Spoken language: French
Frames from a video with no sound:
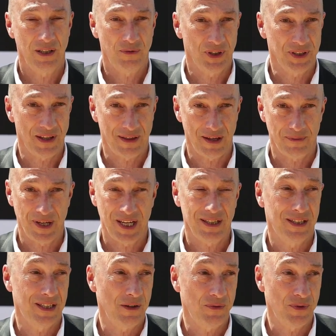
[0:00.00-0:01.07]
défendre les abeilles,
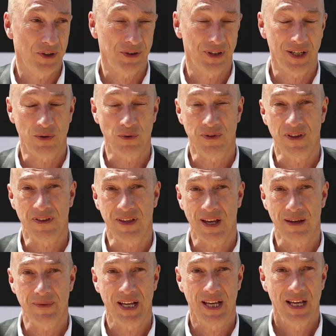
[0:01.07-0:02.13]
défendre
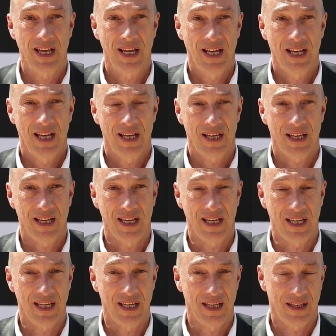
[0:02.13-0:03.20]
l'écosystème.
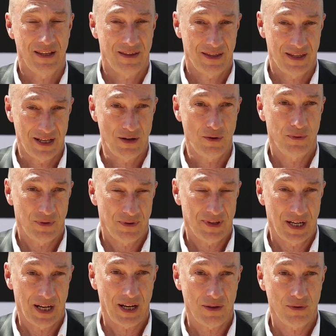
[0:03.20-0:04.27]
Et c'est
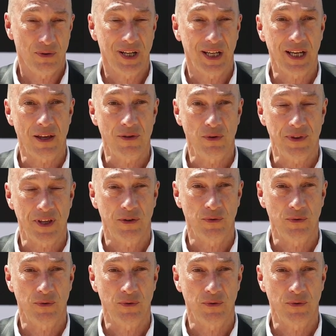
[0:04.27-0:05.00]
la raison de la création de